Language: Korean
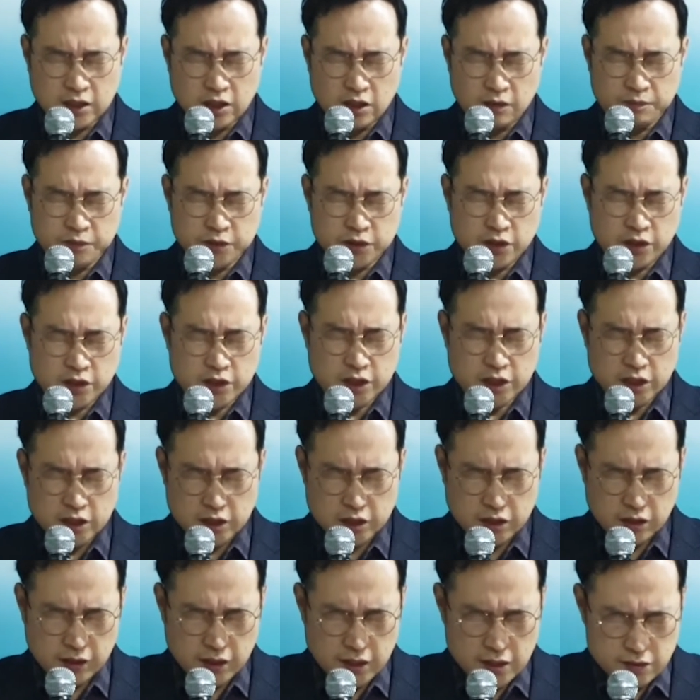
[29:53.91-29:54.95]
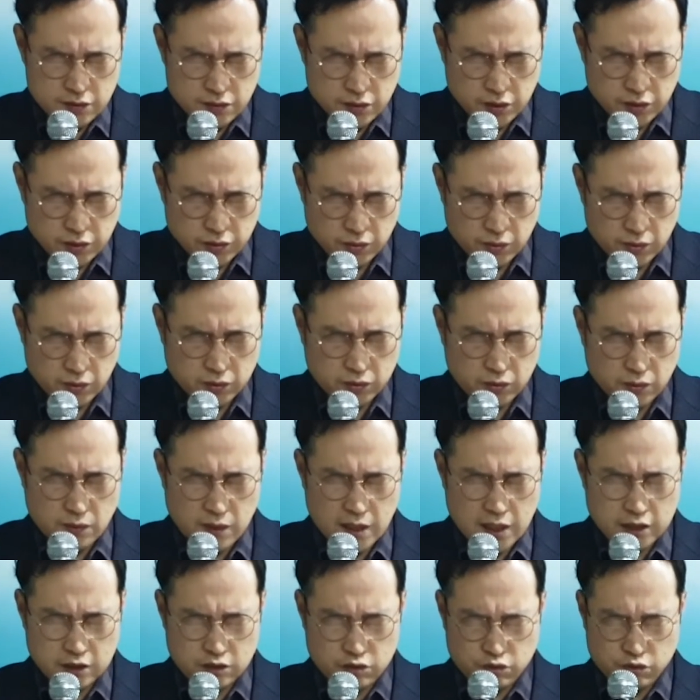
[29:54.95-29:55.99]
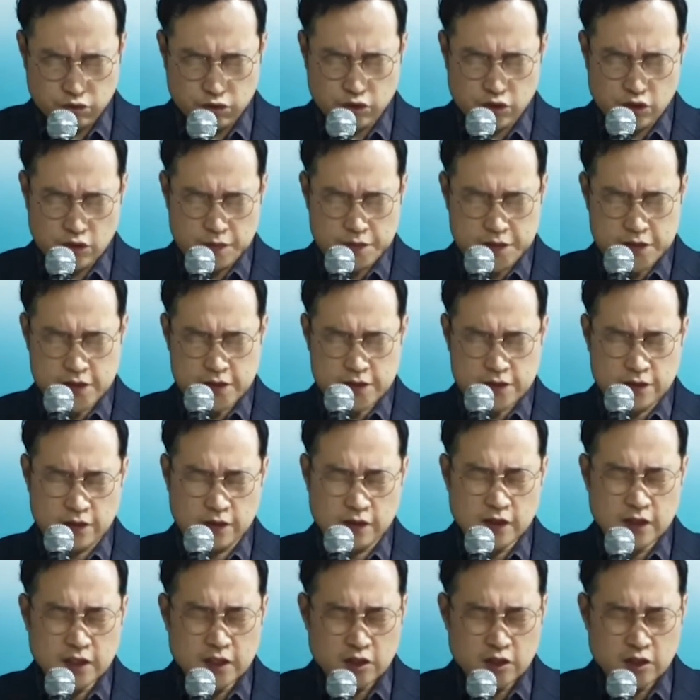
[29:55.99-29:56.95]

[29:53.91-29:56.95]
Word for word: 것부터 실천할 수 있도록 도와주시옵소서.